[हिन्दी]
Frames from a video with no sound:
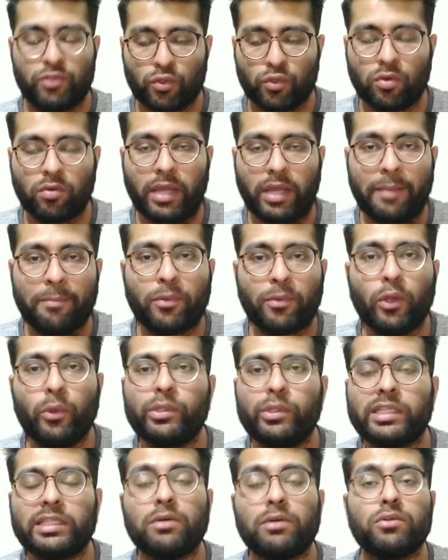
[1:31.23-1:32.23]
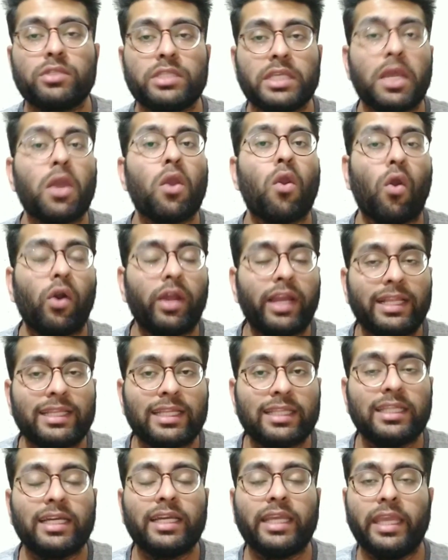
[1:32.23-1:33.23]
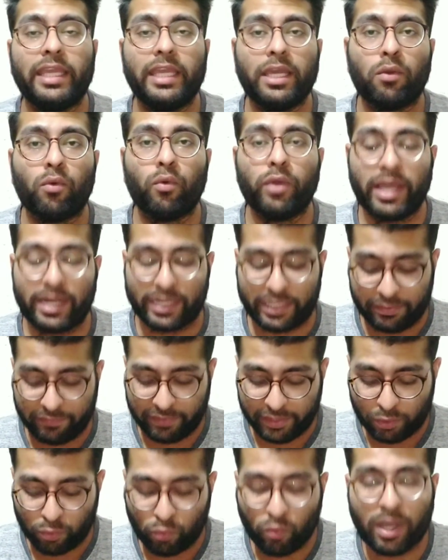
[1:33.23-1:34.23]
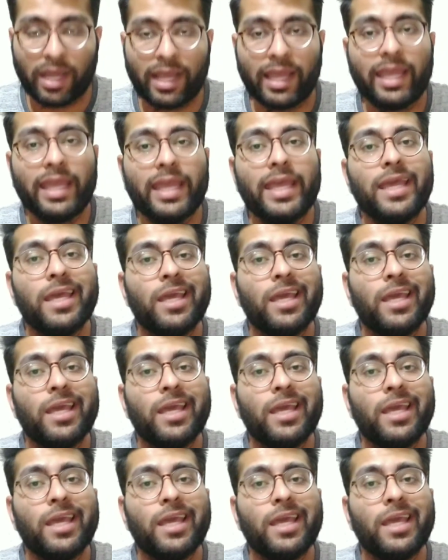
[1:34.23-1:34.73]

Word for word: जो एम्प्लॉय होता था उसे कॉल आता था कि ये कोड एक्टिवेट हुआ है